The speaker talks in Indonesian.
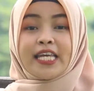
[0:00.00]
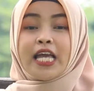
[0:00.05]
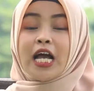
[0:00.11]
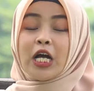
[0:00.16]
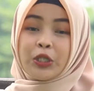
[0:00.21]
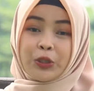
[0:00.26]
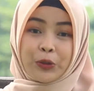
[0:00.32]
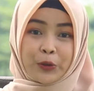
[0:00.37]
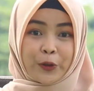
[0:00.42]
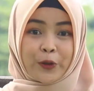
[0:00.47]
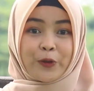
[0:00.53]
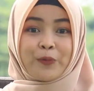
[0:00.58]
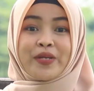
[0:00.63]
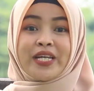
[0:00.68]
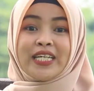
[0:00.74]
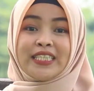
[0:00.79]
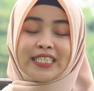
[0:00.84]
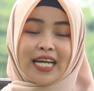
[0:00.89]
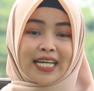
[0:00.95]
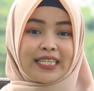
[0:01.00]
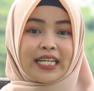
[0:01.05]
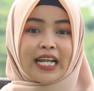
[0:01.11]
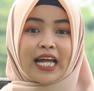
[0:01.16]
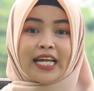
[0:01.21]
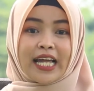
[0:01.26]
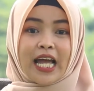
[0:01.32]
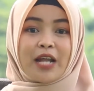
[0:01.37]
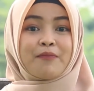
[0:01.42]
yang turut
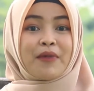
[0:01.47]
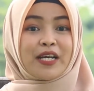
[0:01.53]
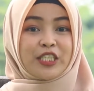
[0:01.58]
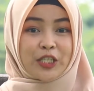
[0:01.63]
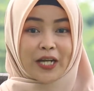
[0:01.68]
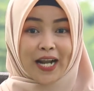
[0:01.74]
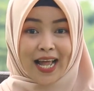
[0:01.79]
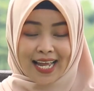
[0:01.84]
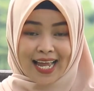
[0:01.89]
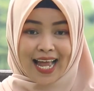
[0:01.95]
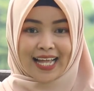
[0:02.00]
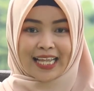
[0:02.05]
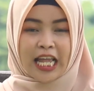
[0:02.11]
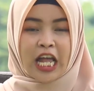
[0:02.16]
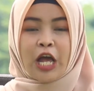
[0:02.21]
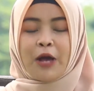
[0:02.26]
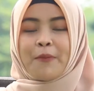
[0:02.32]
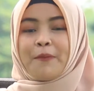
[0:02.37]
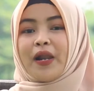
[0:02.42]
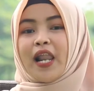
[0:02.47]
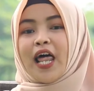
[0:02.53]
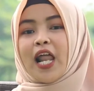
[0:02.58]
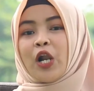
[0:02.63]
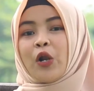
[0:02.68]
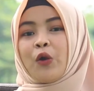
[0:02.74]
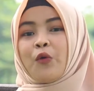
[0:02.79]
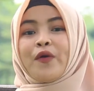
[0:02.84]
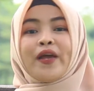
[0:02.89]
menyejahterakan masyarakat
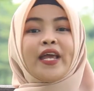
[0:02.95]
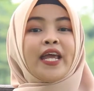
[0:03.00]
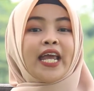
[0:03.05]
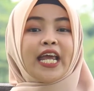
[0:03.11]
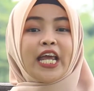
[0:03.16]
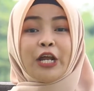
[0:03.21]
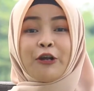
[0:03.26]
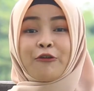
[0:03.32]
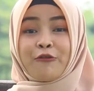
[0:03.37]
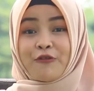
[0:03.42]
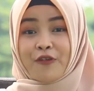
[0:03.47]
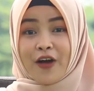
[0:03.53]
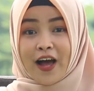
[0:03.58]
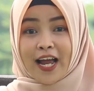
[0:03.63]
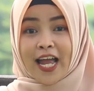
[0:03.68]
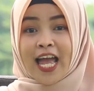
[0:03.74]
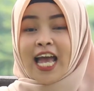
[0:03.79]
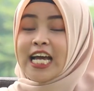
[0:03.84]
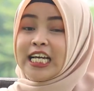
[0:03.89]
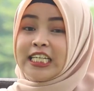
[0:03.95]
melalui infak,